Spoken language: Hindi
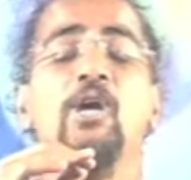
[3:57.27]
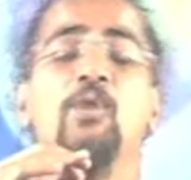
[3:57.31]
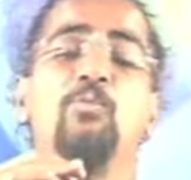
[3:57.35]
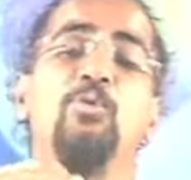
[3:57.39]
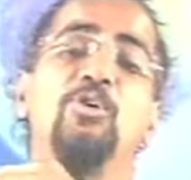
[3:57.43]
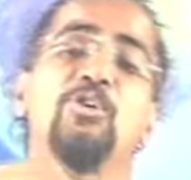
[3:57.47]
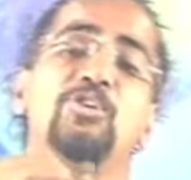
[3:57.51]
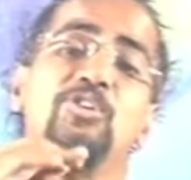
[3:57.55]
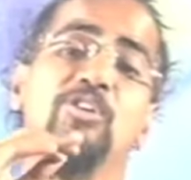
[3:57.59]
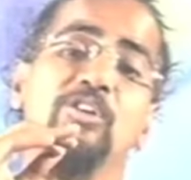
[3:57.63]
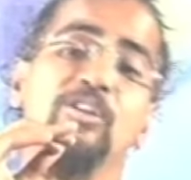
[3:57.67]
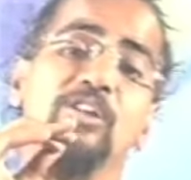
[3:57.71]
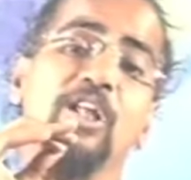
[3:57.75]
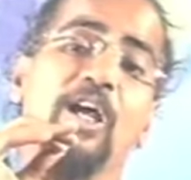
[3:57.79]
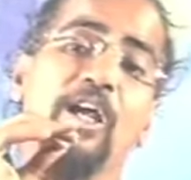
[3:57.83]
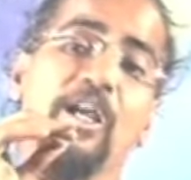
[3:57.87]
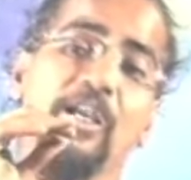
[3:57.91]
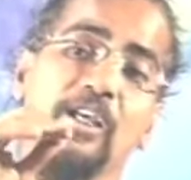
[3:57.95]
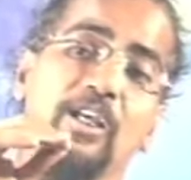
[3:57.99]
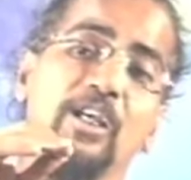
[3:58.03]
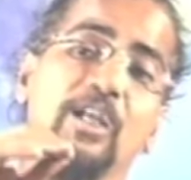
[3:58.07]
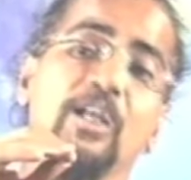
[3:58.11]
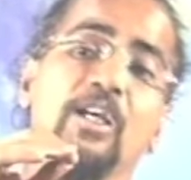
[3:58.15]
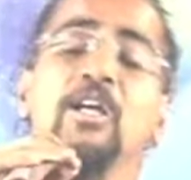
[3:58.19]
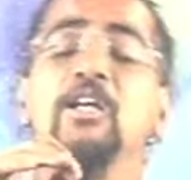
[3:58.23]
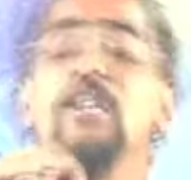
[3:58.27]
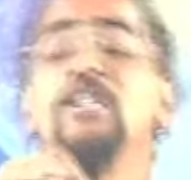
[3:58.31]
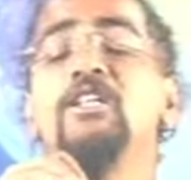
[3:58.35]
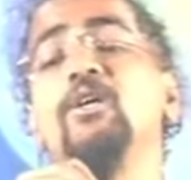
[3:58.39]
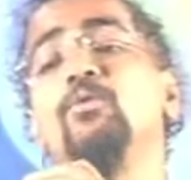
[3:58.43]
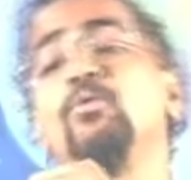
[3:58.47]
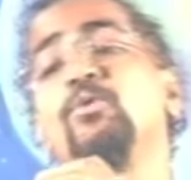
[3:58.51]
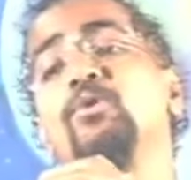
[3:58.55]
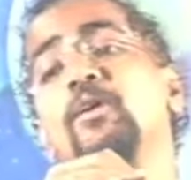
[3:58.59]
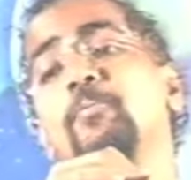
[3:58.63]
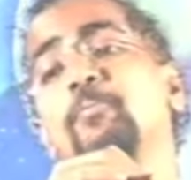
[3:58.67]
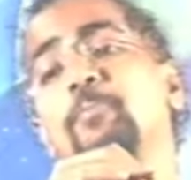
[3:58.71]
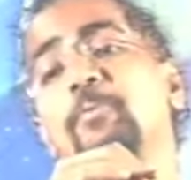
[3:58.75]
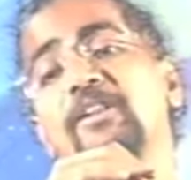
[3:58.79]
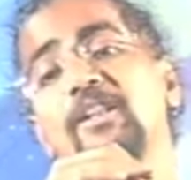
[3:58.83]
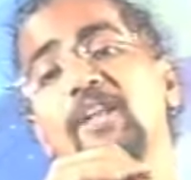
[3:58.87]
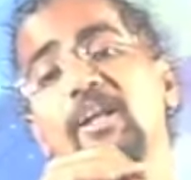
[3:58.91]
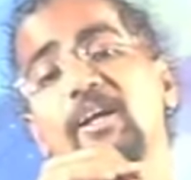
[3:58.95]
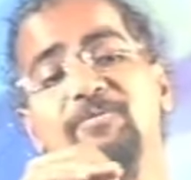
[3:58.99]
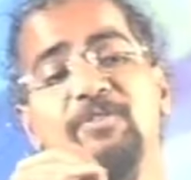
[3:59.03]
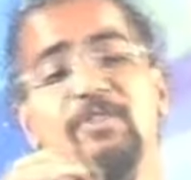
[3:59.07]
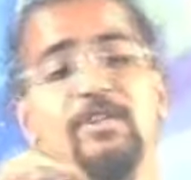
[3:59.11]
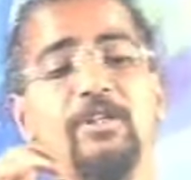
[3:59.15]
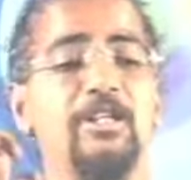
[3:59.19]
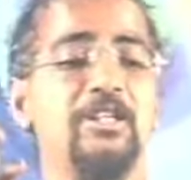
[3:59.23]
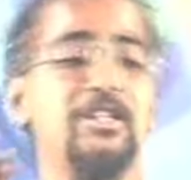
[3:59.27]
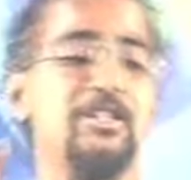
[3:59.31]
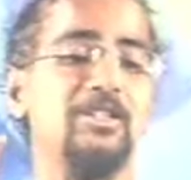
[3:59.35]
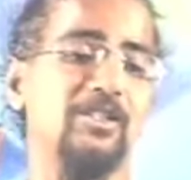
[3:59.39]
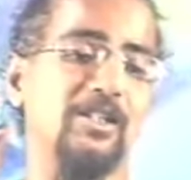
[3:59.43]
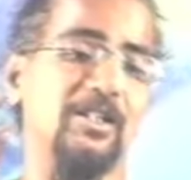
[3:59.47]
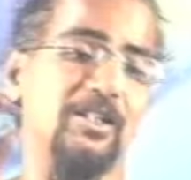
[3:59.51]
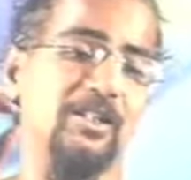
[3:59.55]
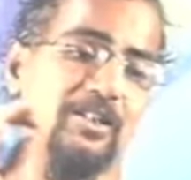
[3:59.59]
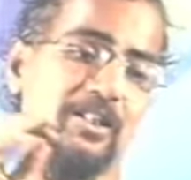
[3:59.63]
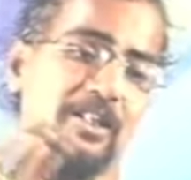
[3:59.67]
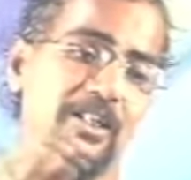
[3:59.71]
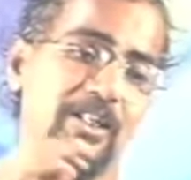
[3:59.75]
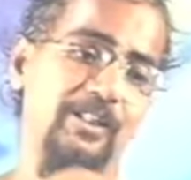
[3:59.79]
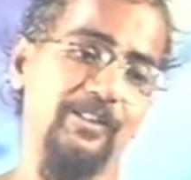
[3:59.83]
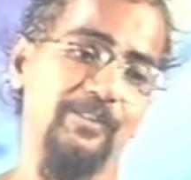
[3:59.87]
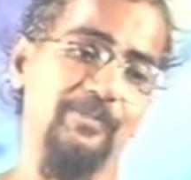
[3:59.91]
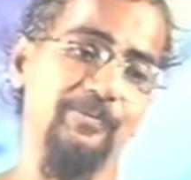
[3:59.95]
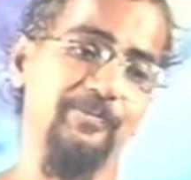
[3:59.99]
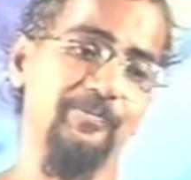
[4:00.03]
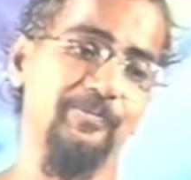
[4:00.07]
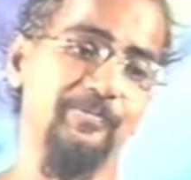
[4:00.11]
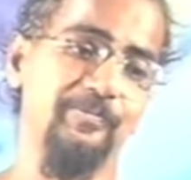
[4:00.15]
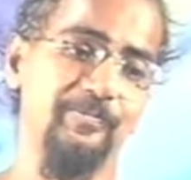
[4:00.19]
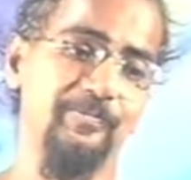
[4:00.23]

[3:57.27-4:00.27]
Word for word: वो जिंदा हैं ये उन्हें पता भी नहीं चलता है